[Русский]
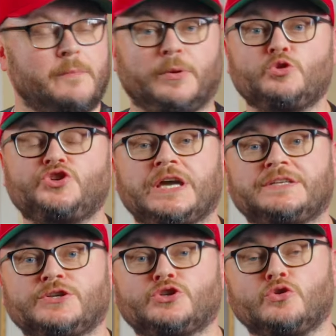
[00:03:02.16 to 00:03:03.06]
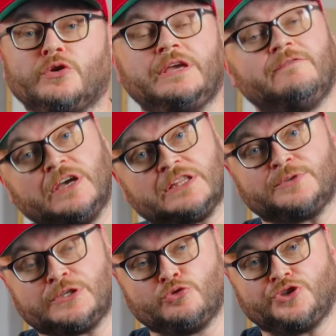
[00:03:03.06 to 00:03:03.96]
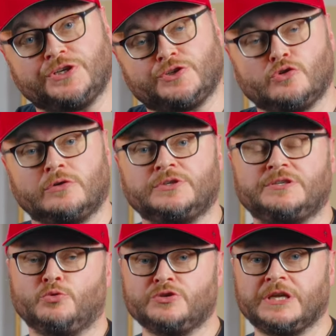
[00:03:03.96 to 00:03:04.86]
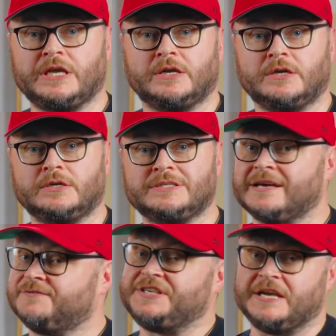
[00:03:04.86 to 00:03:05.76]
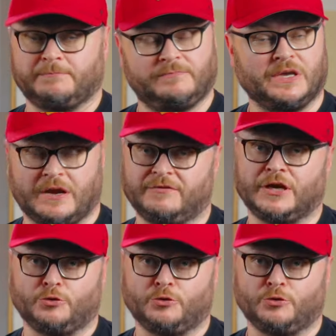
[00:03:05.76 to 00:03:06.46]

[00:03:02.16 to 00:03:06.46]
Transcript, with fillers: Получается, что и в этом случае стоимость музыки совсем не равна